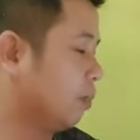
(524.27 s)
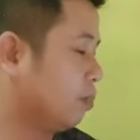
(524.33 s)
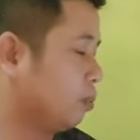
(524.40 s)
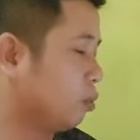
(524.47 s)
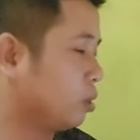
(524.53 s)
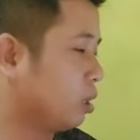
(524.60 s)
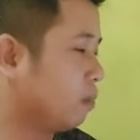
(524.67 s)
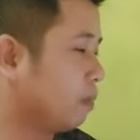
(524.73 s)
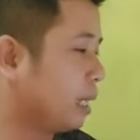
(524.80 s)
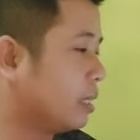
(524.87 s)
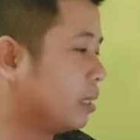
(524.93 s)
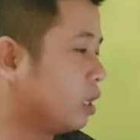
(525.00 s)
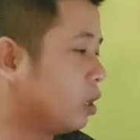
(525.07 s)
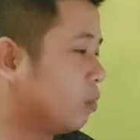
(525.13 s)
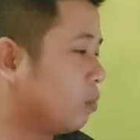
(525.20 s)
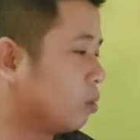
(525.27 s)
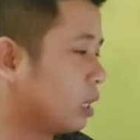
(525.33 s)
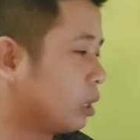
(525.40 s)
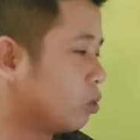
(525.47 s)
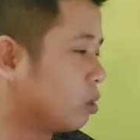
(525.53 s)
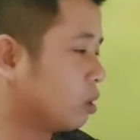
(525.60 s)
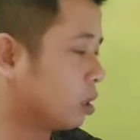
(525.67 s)
keputusan Presiden nomor
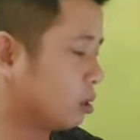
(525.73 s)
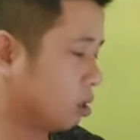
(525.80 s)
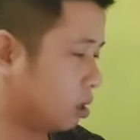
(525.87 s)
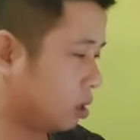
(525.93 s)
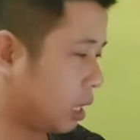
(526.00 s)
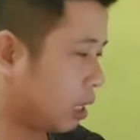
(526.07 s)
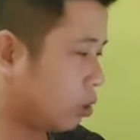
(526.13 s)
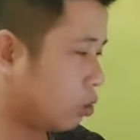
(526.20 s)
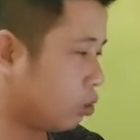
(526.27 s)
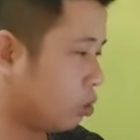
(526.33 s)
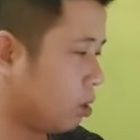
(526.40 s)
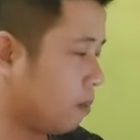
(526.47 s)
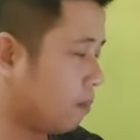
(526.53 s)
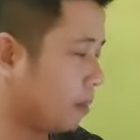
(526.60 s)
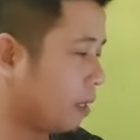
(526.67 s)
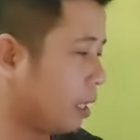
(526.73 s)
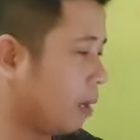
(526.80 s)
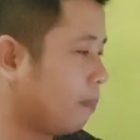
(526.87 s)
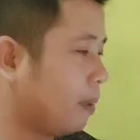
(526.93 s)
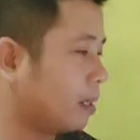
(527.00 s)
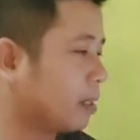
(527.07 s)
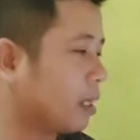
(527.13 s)

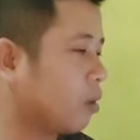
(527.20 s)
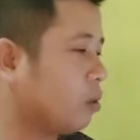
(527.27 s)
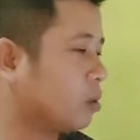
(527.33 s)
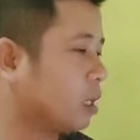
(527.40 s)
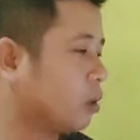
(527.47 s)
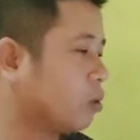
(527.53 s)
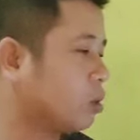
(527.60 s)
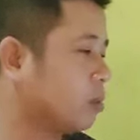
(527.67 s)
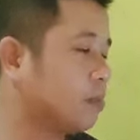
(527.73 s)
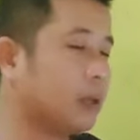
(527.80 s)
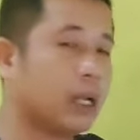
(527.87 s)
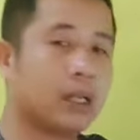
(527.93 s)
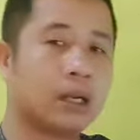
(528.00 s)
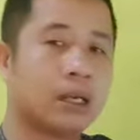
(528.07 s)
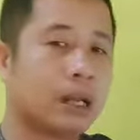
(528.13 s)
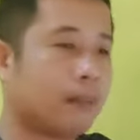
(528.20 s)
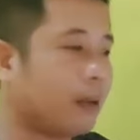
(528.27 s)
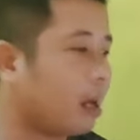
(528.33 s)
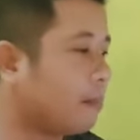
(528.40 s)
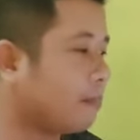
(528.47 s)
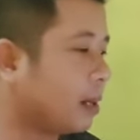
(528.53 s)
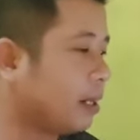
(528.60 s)
148 tahun
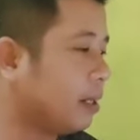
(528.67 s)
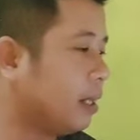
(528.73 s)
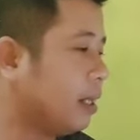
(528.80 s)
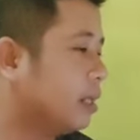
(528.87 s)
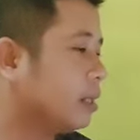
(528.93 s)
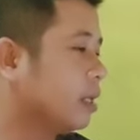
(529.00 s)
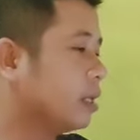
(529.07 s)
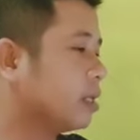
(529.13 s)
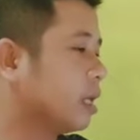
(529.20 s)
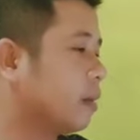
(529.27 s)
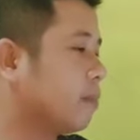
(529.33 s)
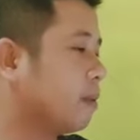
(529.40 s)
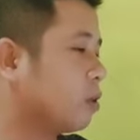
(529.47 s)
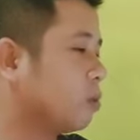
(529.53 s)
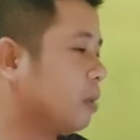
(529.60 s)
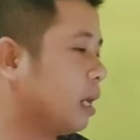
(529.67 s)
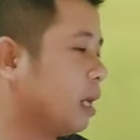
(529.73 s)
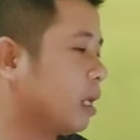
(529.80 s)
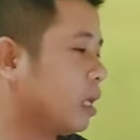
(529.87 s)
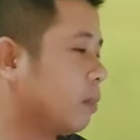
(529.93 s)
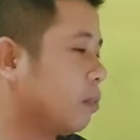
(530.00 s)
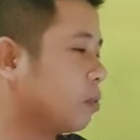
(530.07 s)
1968 tentang
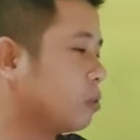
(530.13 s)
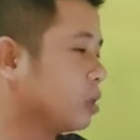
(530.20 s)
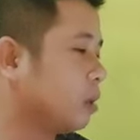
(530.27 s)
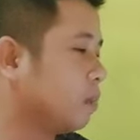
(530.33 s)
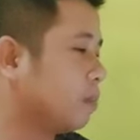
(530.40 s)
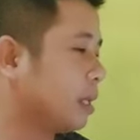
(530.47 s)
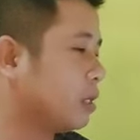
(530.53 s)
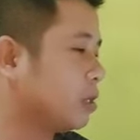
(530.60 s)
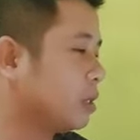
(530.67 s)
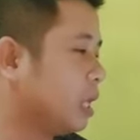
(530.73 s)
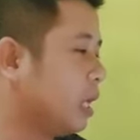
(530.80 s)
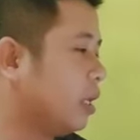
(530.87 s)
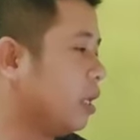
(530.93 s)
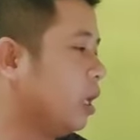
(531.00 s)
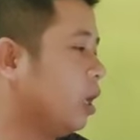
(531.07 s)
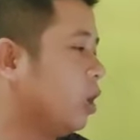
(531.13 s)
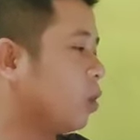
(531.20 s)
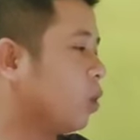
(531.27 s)
perubahan keputusan Presiden